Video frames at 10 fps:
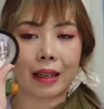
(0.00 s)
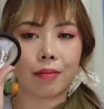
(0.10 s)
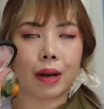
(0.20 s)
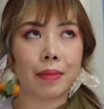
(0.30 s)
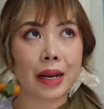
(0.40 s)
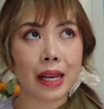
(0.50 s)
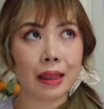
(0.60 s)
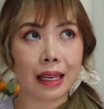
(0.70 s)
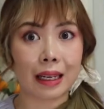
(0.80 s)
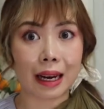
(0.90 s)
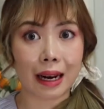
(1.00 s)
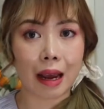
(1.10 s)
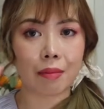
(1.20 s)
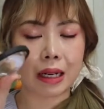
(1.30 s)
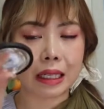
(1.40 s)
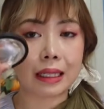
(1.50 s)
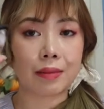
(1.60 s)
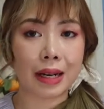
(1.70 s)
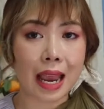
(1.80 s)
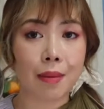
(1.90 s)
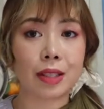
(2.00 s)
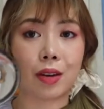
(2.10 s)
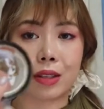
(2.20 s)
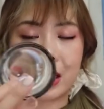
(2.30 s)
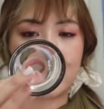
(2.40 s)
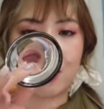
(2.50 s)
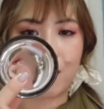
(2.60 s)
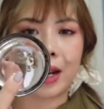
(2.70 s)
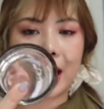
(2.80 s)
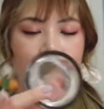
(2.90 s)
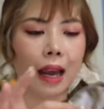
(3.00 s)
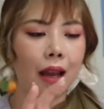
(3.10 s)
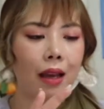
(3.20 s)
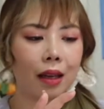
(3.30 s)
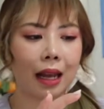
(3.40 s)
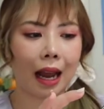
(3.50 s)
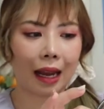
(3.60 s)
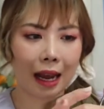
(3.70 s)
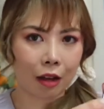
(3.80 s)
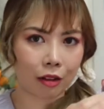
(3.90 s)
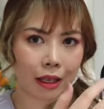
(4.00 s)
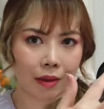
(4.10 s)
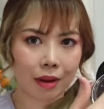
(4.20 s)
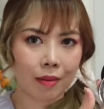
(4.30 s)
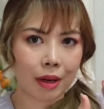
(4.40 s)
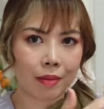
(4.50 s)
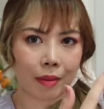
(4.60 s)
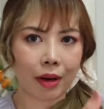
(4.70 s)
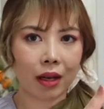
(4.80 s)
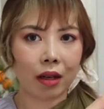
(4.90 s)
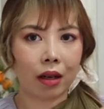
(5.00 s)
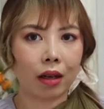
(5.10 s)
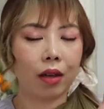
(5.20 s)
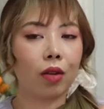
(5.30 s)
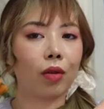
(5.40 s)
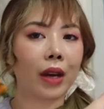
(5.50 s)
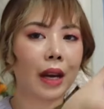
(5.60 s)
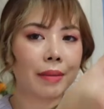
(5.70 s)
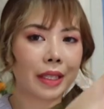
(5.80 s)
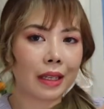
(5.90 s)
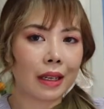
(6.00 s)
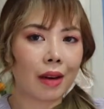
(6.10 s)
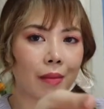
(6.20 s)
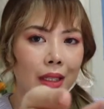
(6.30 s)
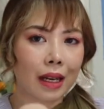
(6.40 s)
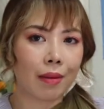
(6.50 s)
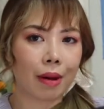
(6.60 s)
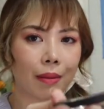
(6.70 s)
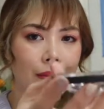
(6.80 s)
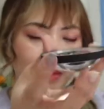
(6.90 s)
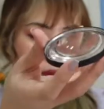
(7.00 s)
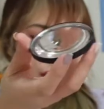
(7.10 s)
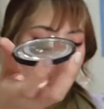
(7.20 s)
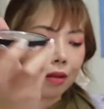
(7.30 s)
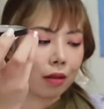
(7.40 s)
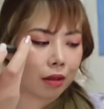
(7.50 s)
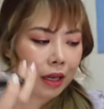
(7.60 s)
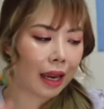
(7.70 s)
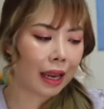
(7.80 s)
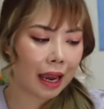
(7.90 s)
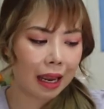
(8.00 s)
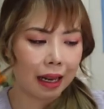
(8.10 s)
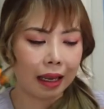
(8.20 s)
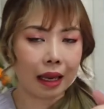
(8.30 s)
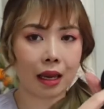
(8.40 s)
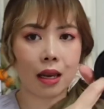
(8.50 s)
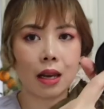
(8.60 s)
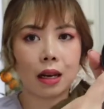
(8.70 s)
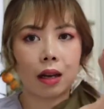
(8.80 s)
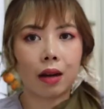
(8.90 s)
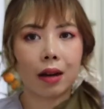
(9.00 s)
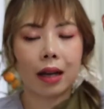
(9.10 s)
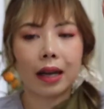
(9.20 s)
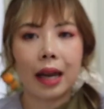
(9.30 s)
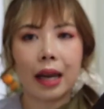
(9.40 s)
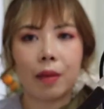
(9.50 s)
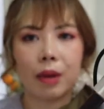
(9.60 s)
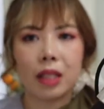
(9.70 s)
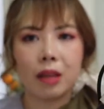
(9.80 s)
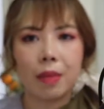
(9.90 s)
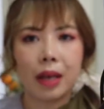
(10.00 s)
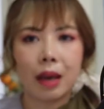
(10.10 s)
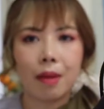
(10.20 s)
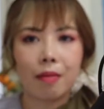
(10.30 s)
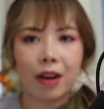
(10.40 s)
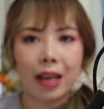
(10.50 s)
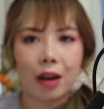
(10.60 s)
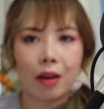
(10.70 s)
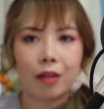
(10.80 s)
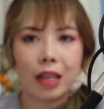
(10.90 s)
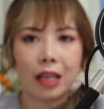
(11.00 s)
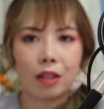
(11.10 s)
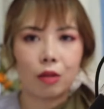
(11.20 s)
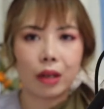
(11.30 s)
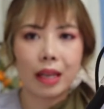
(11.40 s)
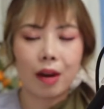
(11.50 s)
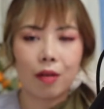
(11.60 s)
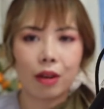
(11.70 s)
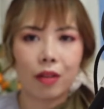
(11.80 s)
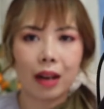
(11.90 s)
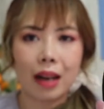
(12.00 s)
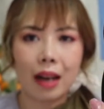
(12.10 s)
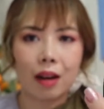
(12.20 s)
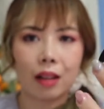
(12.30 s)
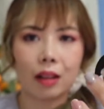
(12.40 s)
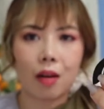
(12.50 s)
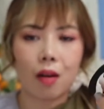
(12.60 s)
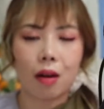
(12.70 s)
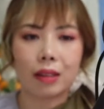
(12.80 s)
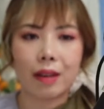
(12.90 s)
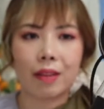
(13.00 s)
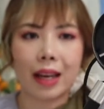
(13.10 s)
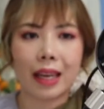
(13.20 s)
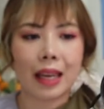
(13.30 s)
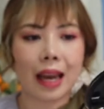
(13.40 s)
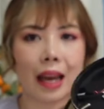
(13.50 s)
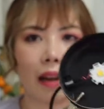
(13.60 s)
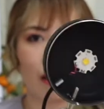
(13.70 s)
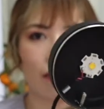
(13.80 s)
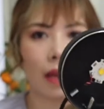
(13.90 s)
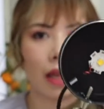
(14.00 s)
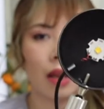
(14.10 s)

ดมันไม่ได้ติดกันนะ มันจริงๆ มันแยกเป็น2 ชิ้น แต่ว่าเนทอะทากาวติดให้มันแบบว่าเอออยู่ด้วยกัน เป็นชิ้นเดียวมันจะได้แบบเออใช้ง่ายอะไรอย่างนี้ แล้วก็ข้างในมันก็จะเป็นแค่แบบไฟ LED จุดเดียวเท่านั้นแหละแล้วก็ต่อสายไฟง่ายๆ แล้วก็มี